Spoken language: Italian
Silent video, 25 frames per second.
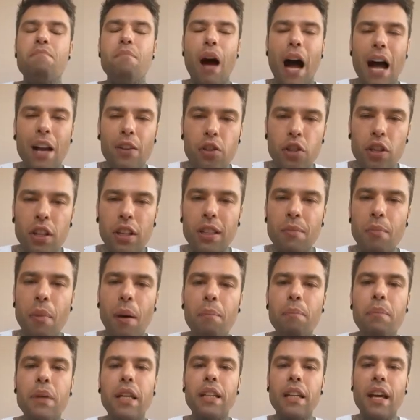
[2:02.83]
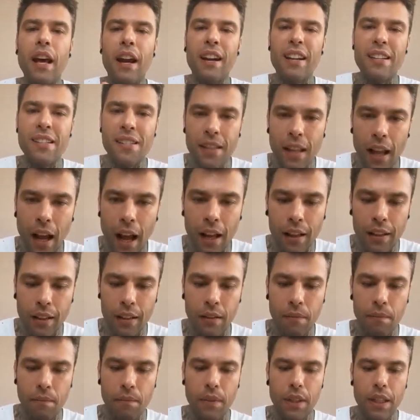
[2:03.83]
immagini di bambini
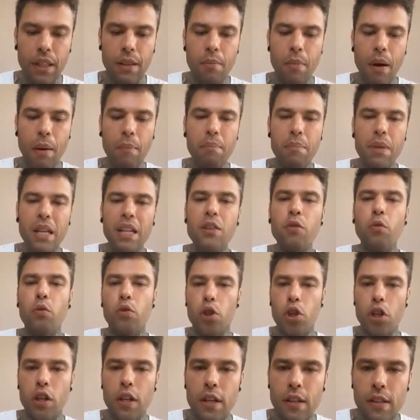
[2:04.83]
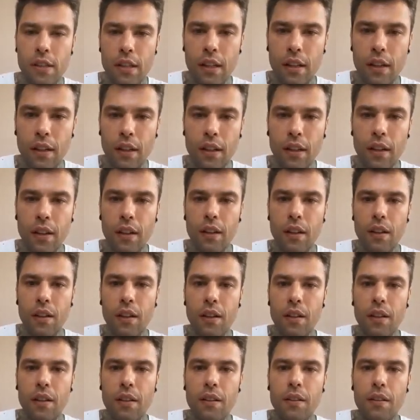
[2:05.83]
arrestati, di bambini uccisi,
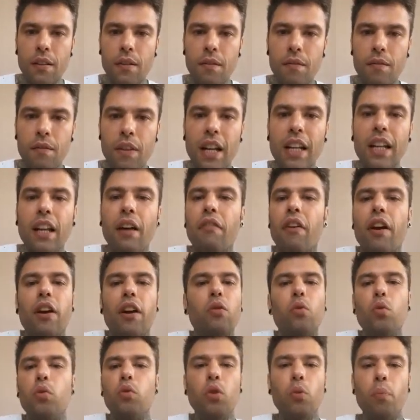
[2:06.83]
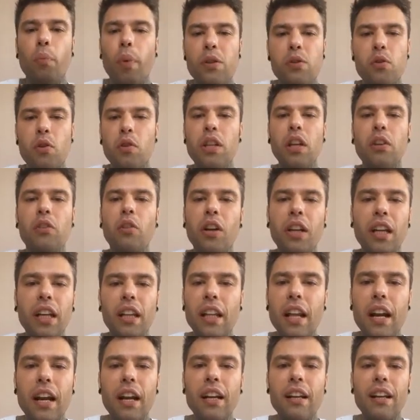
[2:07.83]
viene da fare tutti un passo indietro e,
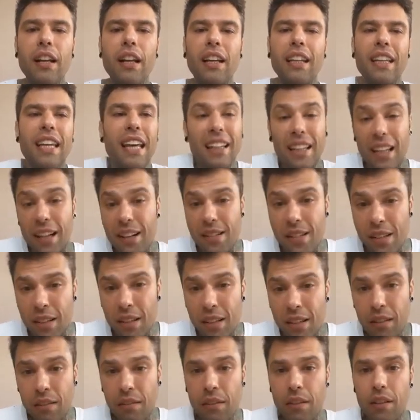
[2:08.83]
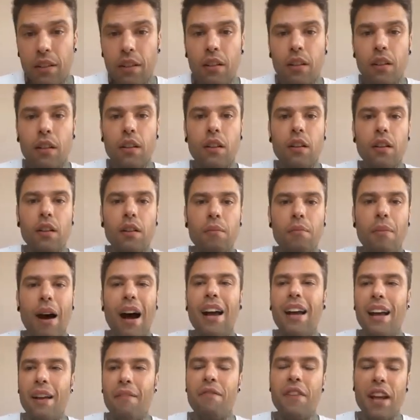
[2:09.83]
chiedere, e chiedersi,
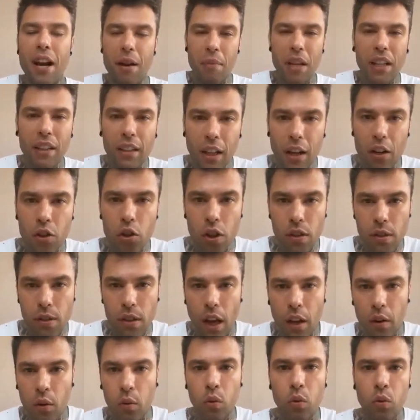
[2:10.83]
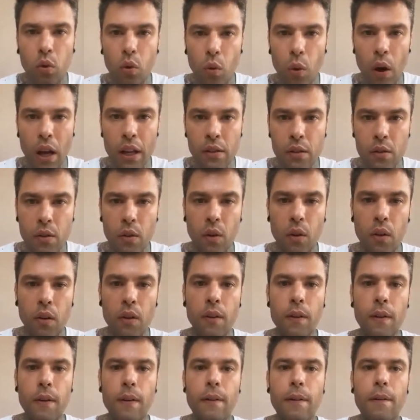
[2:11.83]
ma è veramente necessario tutto
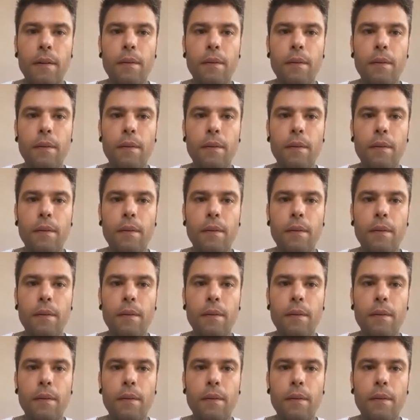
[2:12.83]
questo?